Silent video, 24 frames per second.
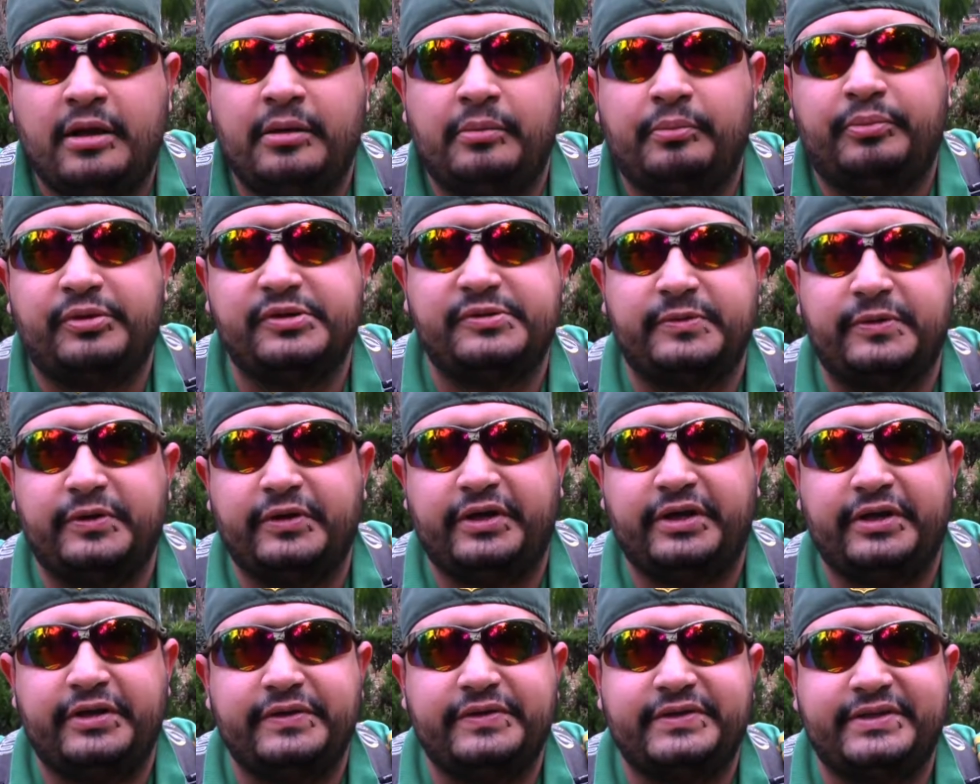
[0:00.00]
Pues bueno
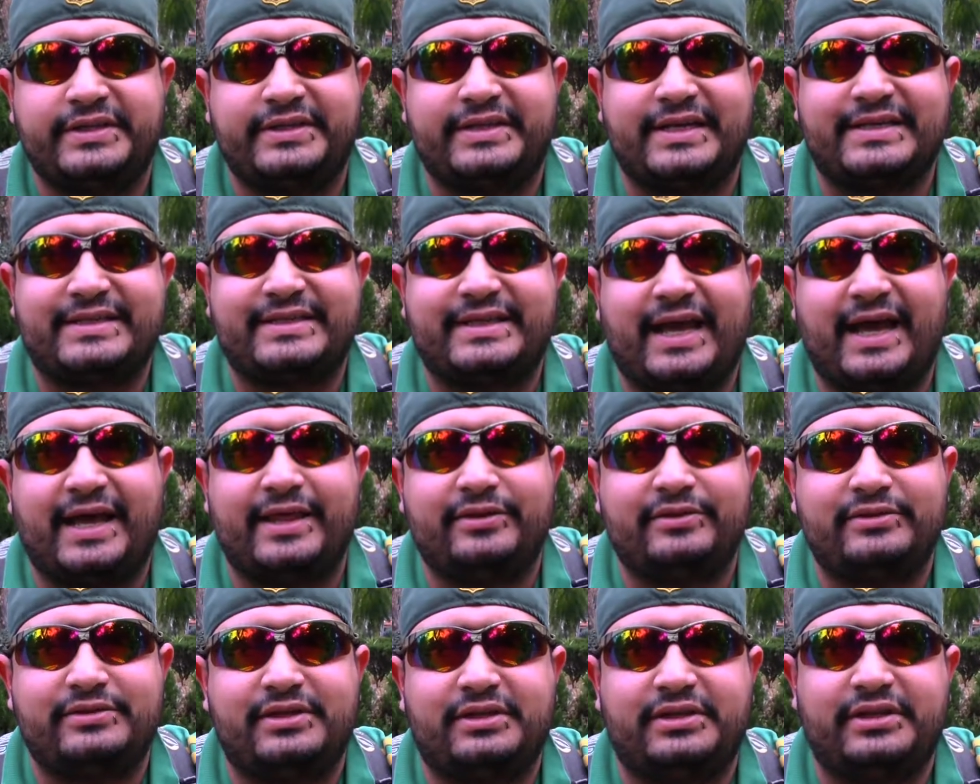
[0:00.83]
queridos
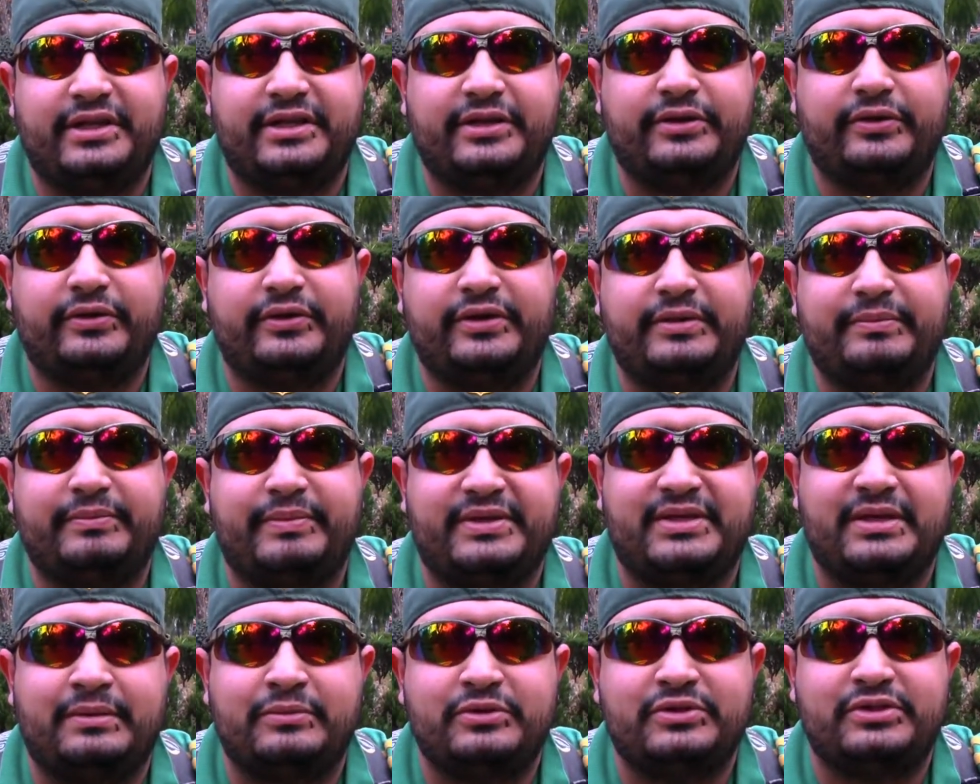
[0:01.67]
atascados, el día de hoy
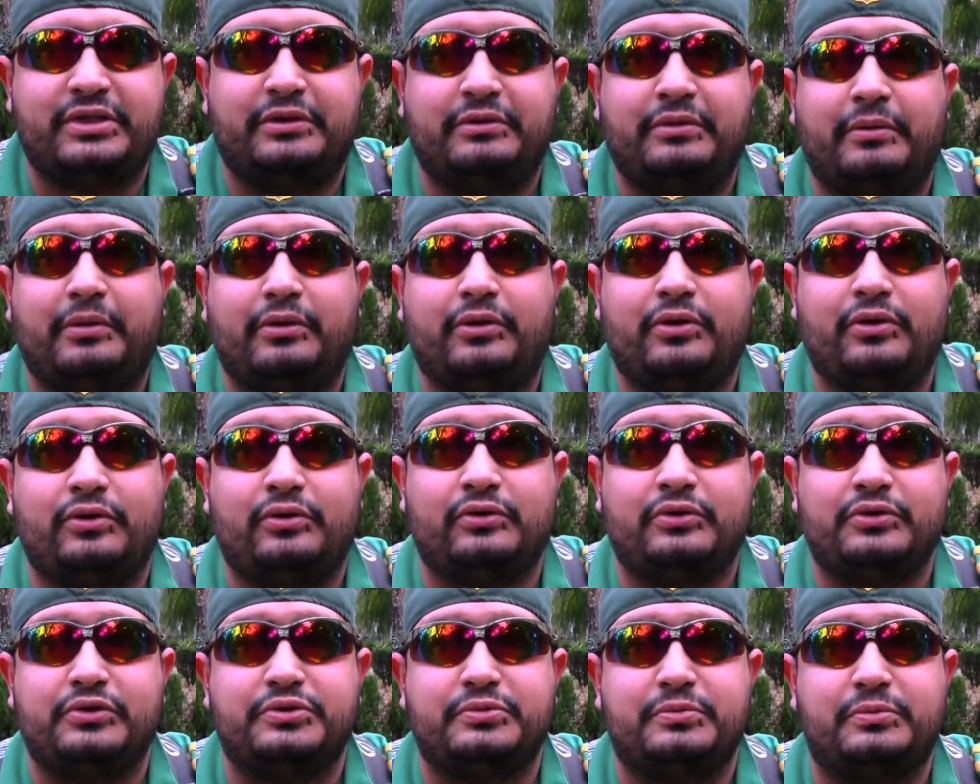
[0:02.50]
empezamos de nuevo con
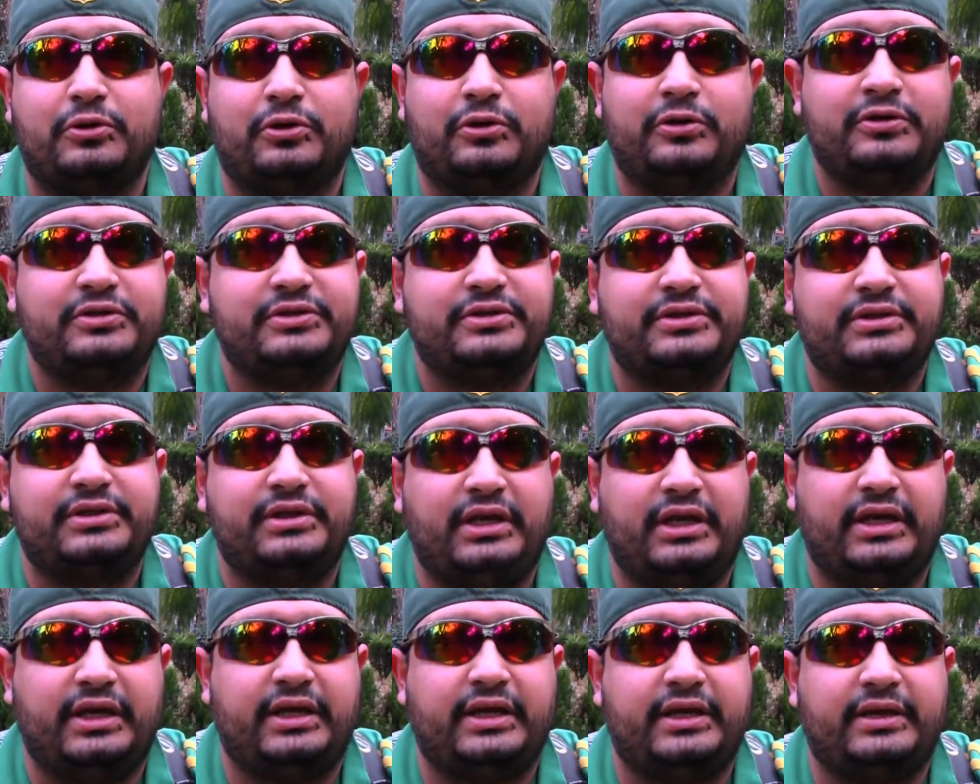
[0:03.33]
los blogs,
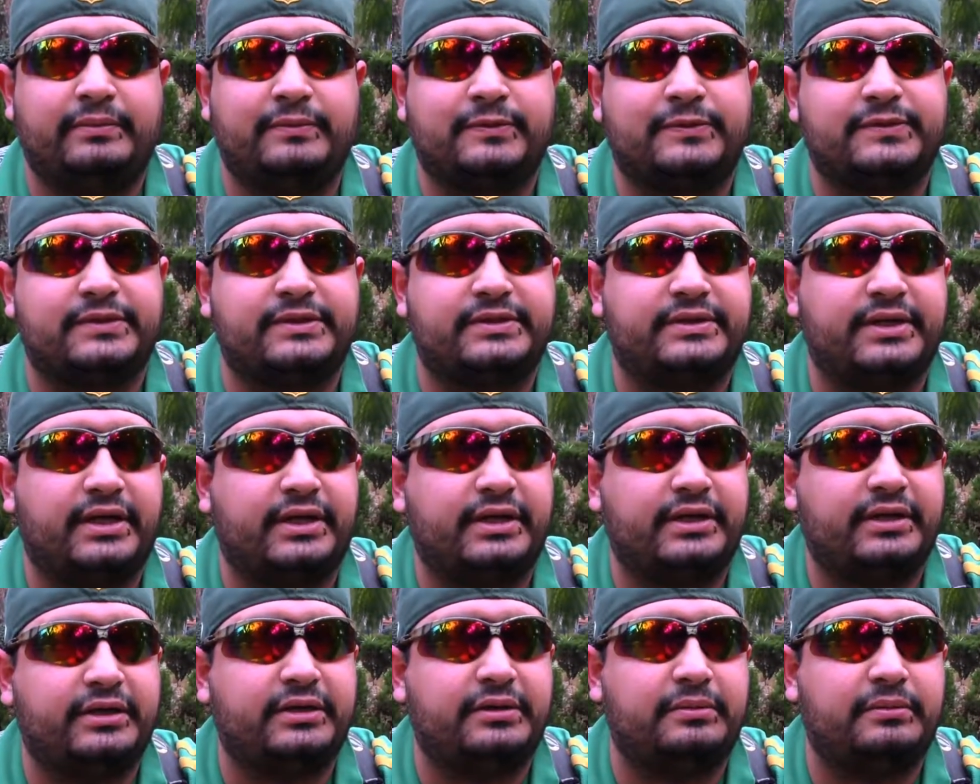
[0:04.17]
eh, hemos de estar
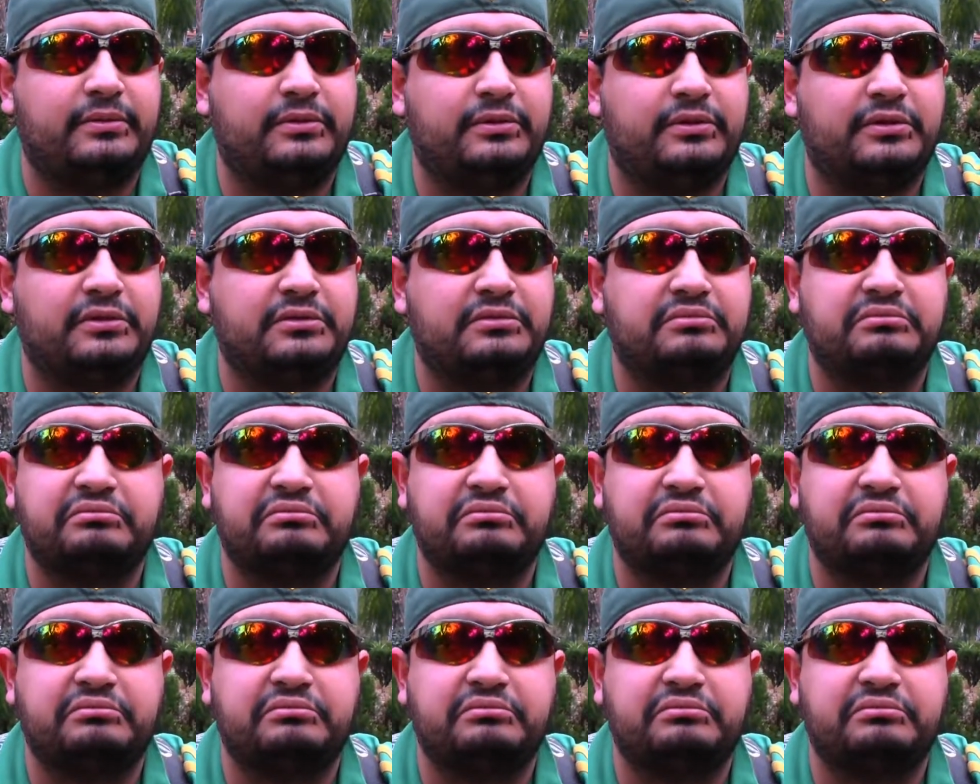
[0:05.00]
en el blog